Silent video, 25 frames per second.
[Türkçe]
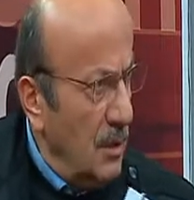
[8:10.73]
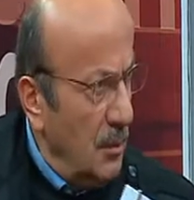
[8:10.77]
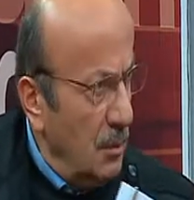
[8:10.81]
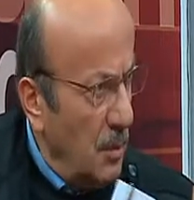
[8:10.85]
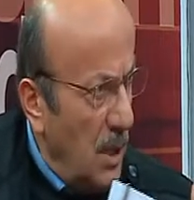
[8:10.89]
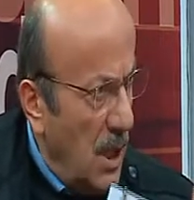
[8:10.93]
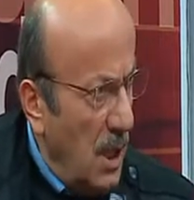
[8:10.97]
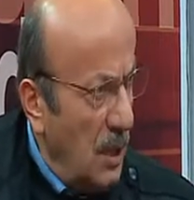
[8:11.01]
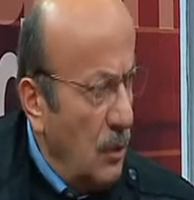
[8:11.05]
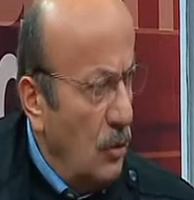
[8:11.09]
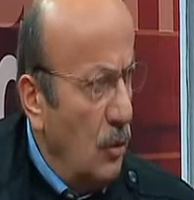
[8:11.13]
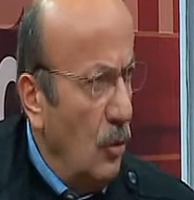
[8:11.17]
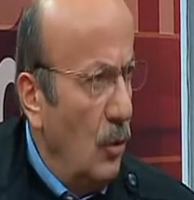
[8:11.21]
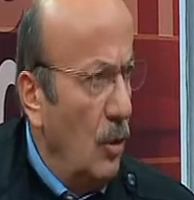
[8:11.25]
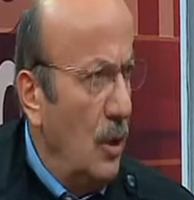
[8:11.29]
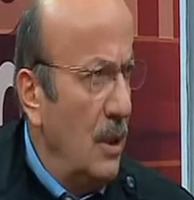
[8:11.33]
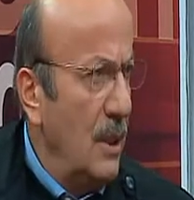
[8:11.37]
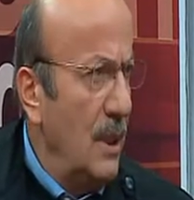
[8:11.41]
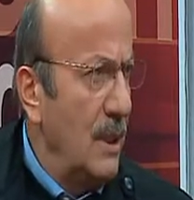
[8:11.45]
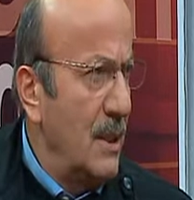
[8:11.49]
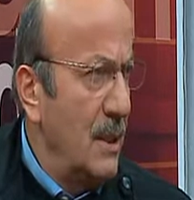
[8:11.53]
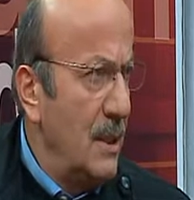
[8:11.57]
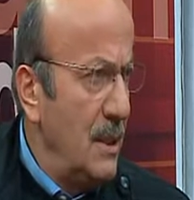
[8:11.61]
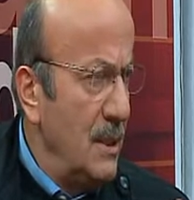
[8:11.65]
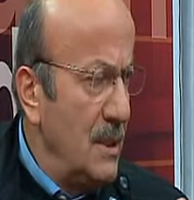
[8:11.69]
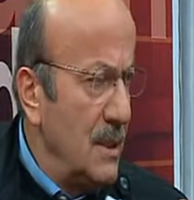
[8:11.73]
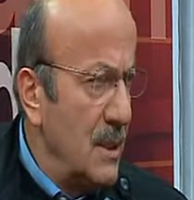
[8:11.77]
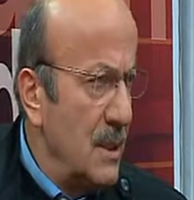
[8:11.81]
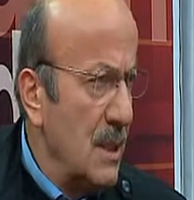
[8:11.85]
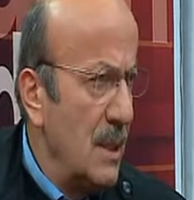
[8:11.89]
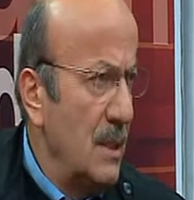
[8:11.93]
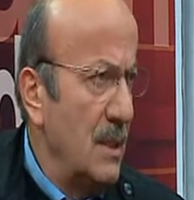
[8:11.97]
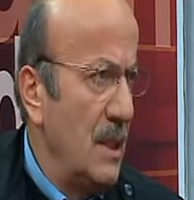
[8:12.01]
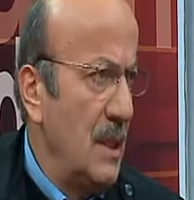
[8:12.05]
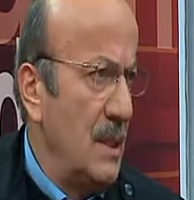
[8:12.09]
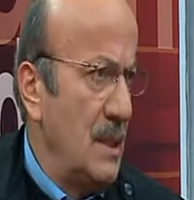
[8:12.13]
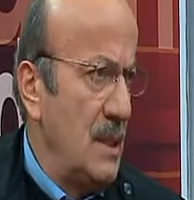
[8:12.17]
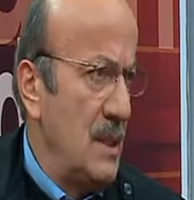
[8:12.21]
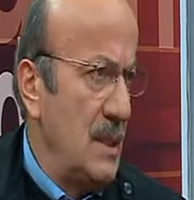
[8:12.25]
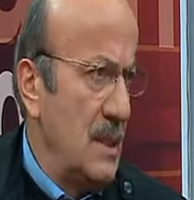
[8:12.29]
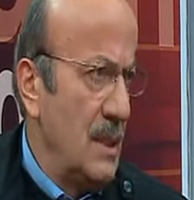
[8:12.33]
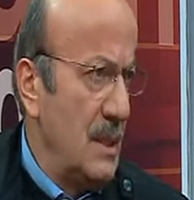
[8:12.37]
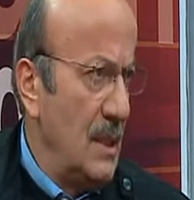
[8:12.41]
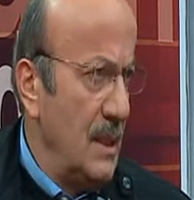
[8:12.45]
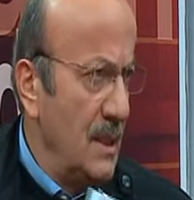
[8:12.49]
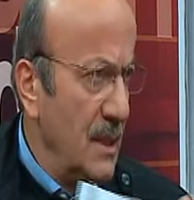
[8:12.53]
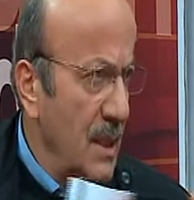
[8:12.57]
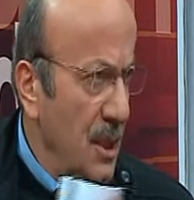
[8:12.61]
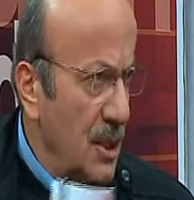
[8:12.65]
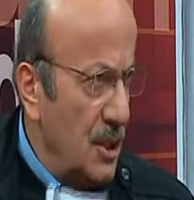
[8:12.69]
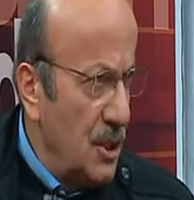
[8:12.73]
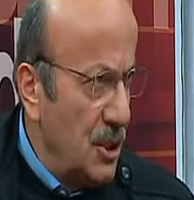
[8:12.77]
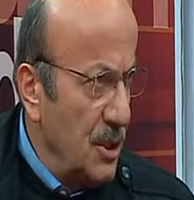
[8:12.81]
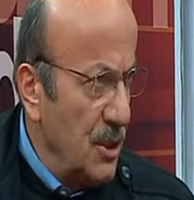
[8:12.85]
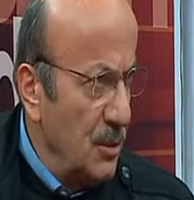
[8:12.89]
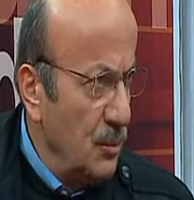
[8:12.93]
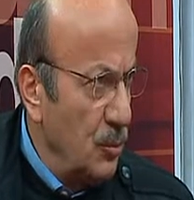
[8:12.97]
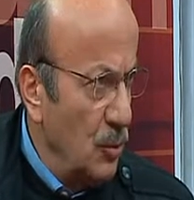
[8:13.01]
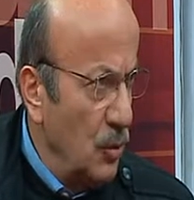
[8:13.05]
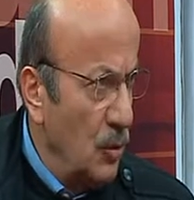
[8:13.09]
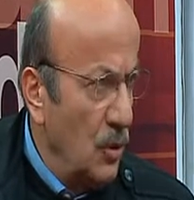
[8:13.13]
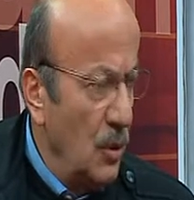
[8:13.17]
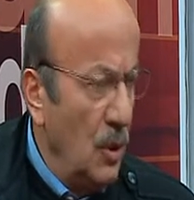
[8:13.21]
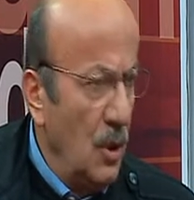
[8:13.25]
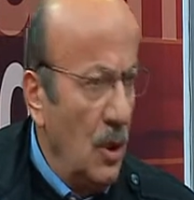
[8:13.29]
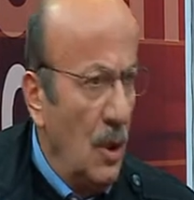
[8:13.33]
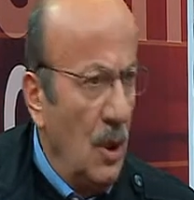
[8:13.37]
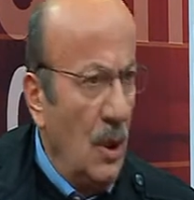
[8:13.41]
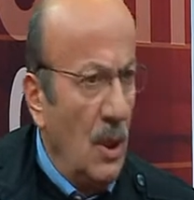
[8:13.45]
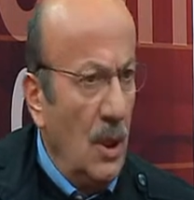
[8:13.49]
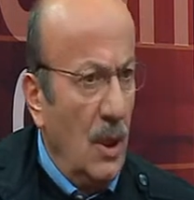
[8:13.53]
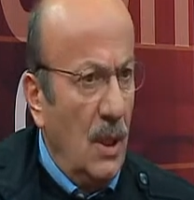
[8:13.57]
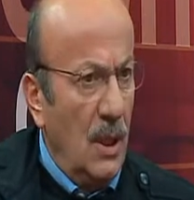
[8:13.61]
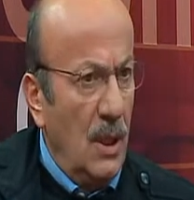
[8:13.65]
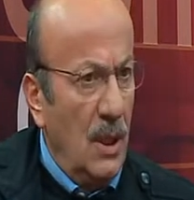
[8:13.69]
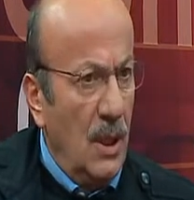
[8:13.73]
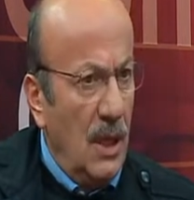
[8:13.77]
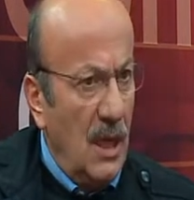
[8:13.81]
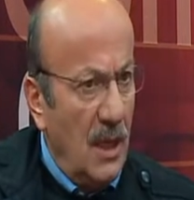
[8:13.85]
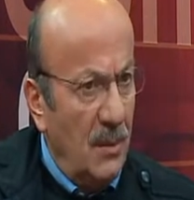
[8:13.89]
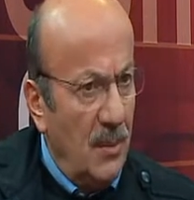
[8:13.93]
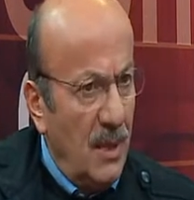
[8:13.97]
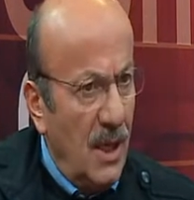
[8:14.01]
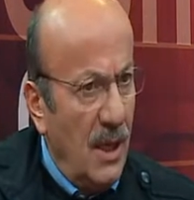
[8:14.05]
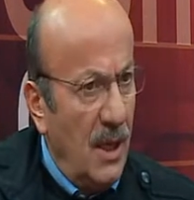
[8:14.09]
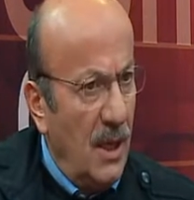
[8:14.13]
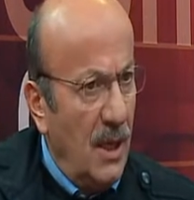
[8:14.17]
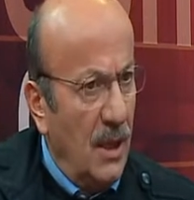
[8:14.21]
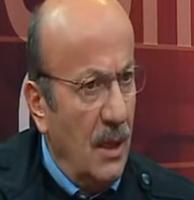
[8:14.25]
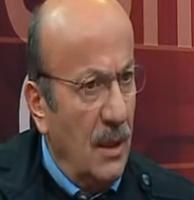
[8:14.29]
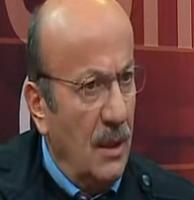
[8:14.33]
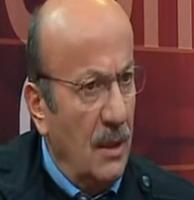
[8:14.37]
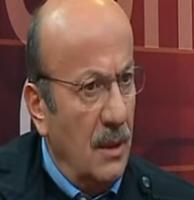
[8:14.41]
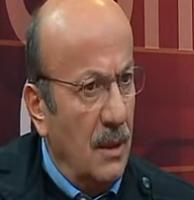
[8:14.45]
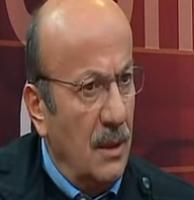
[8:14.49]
bağlı olarak insandan insana değişir bu. Ama e,